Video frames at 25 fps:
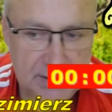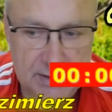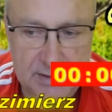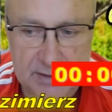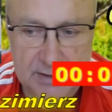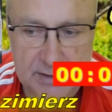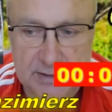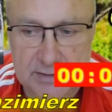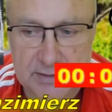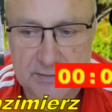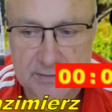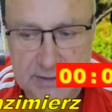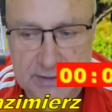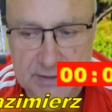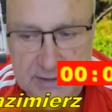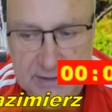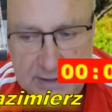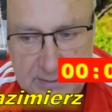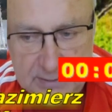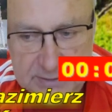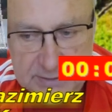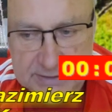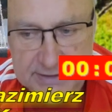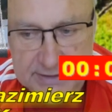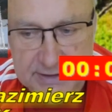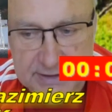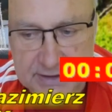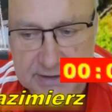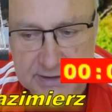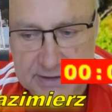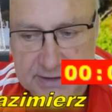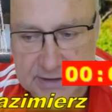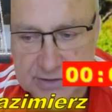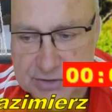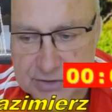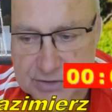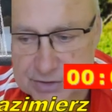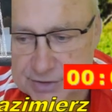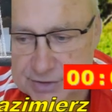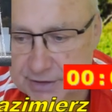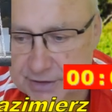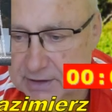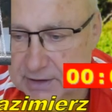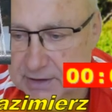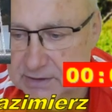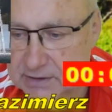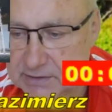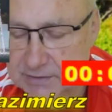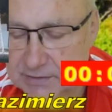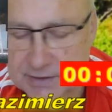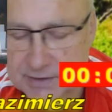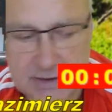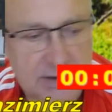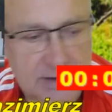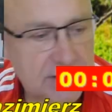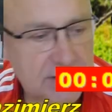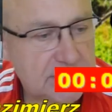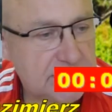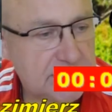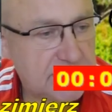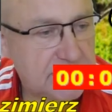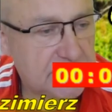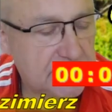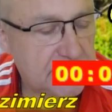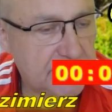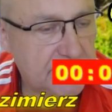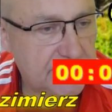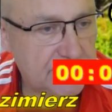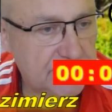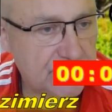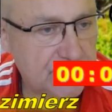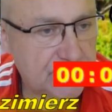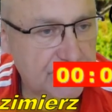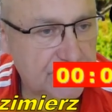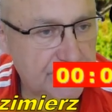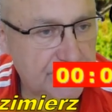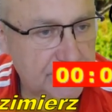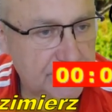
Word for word: Witam serdecznie, jak zwykle serdecznie.